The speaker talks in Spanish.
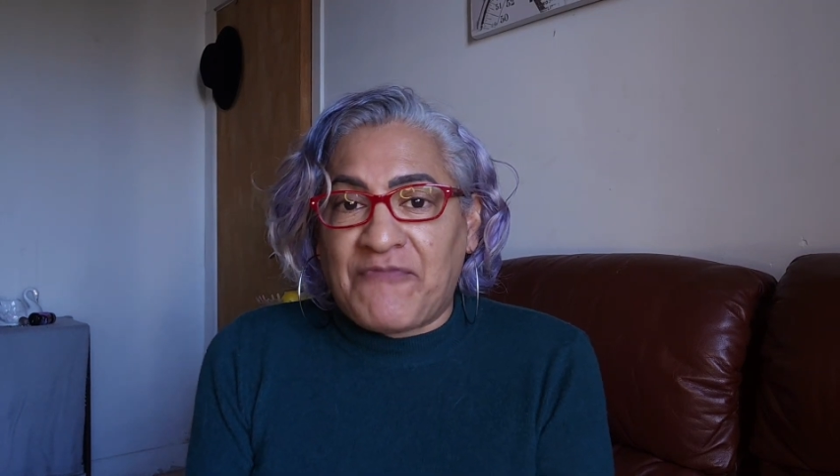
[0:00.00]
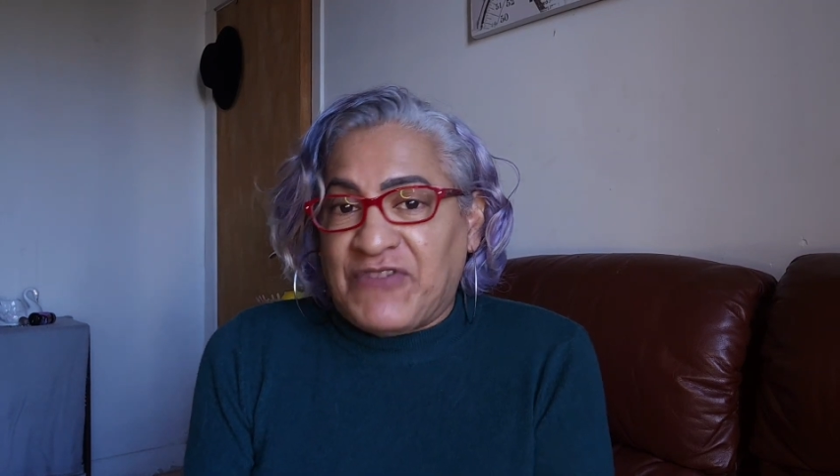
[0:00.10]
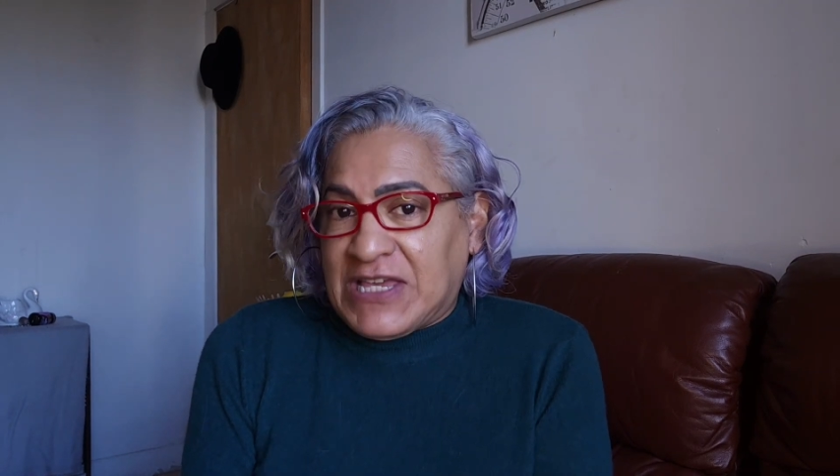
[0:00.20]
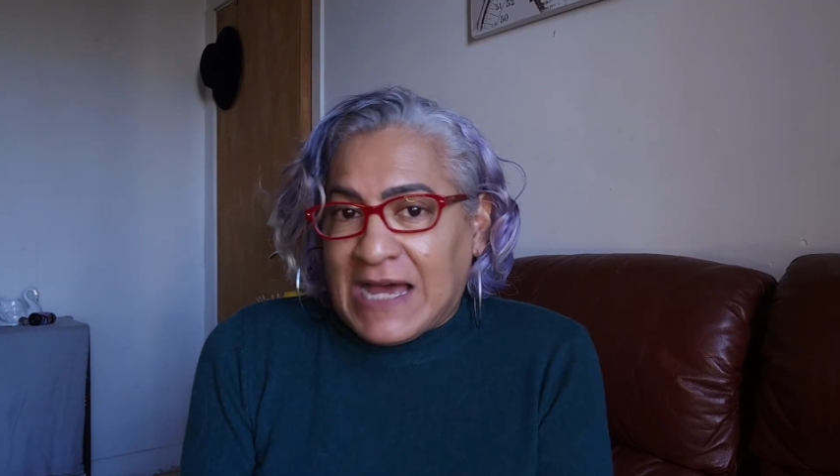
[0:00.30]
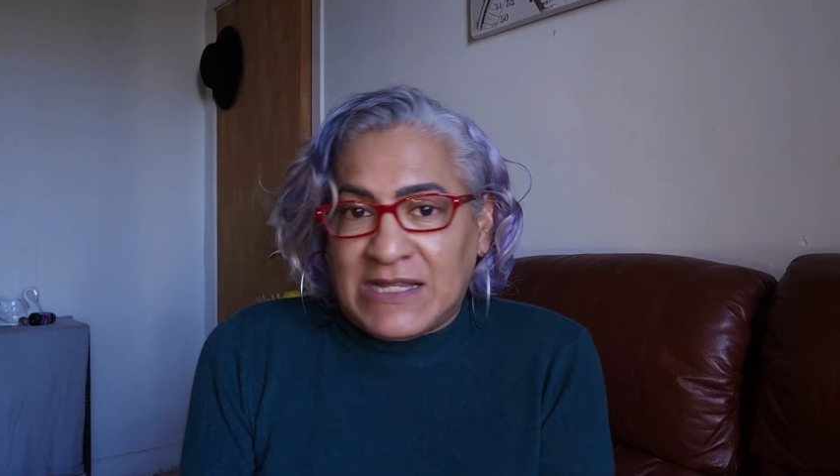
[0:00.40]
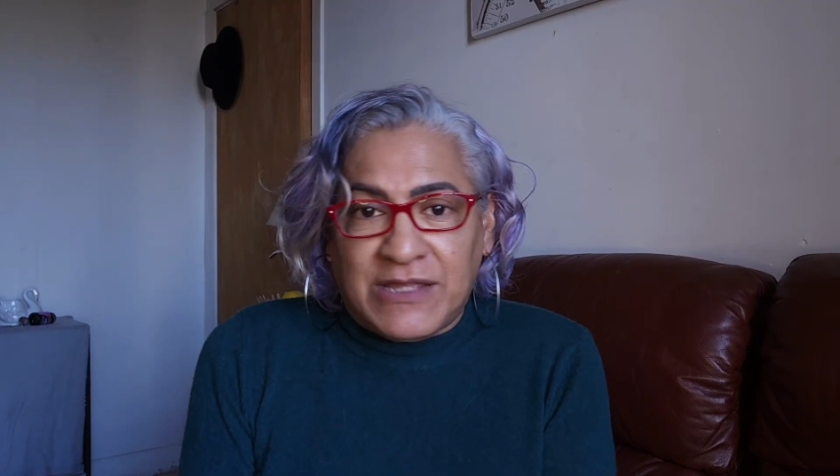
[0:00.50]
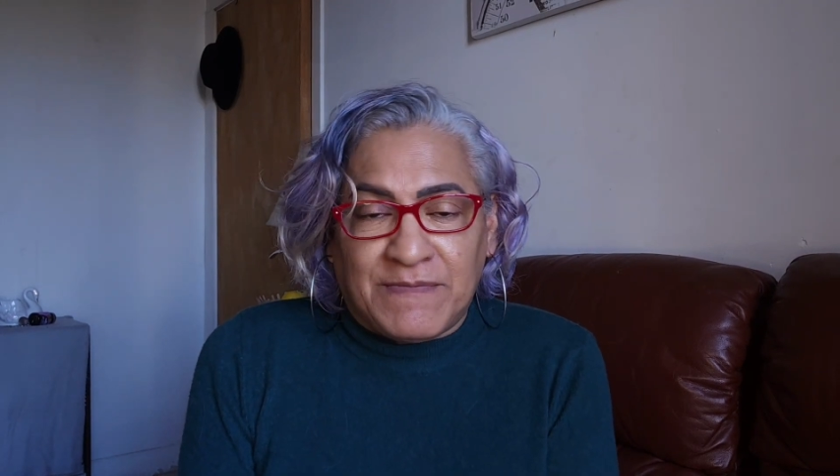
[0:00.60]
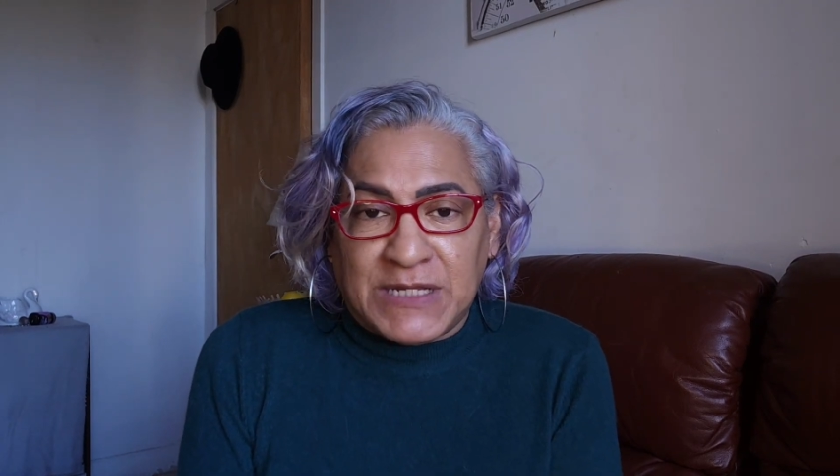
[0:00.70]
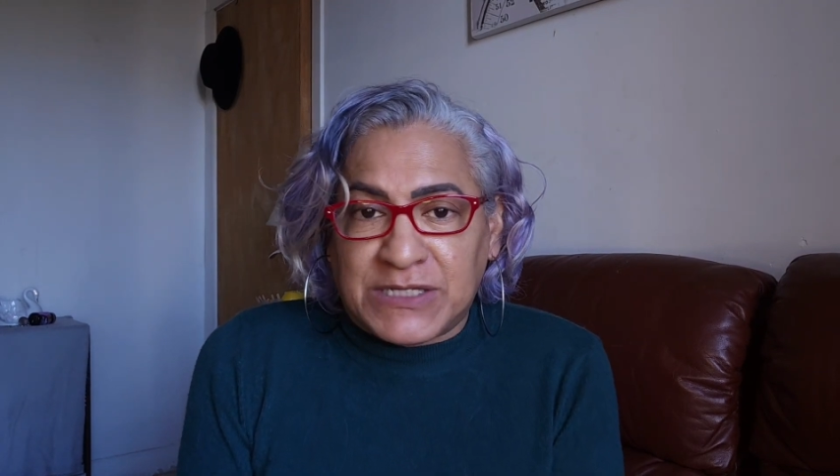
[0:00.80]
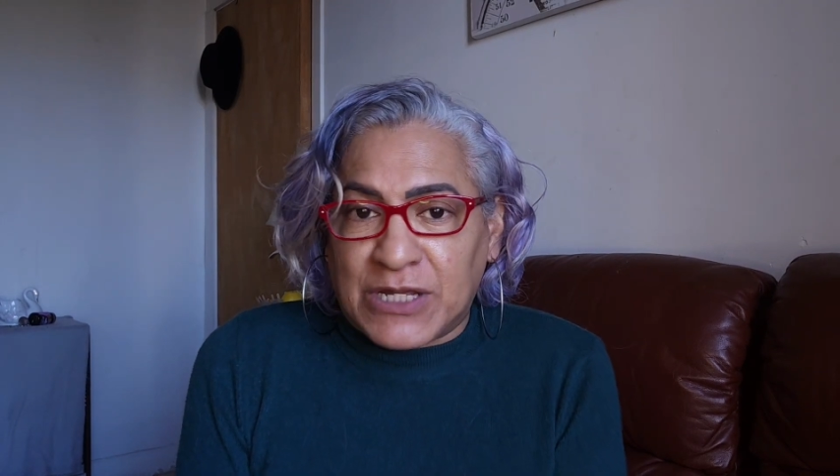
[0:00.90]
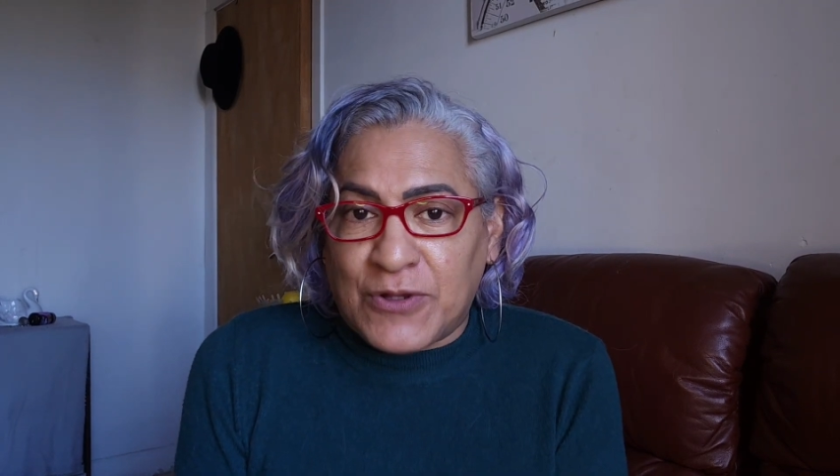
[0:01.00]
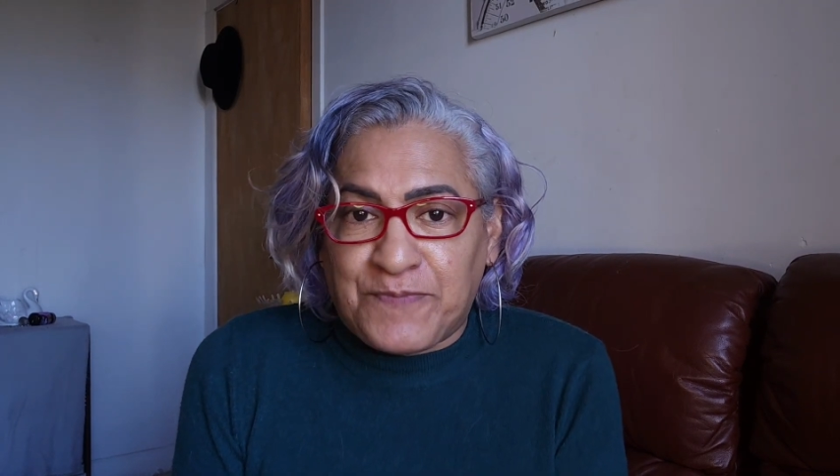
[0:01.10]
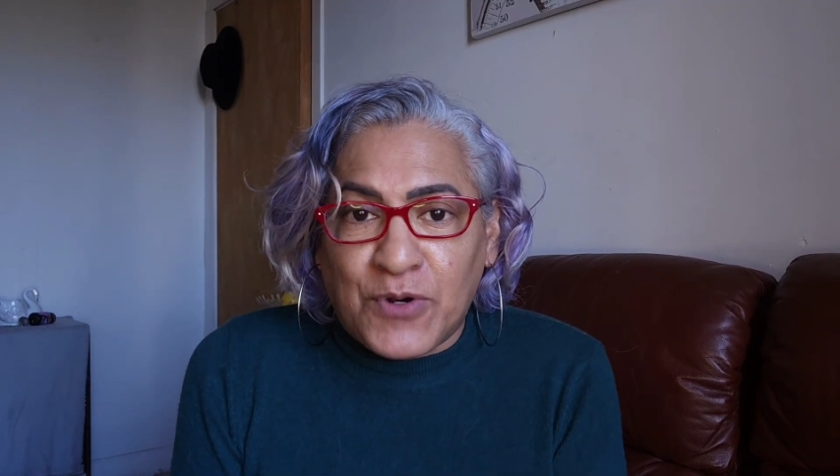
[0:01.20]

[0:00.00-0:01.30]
a fiscales del Ministerio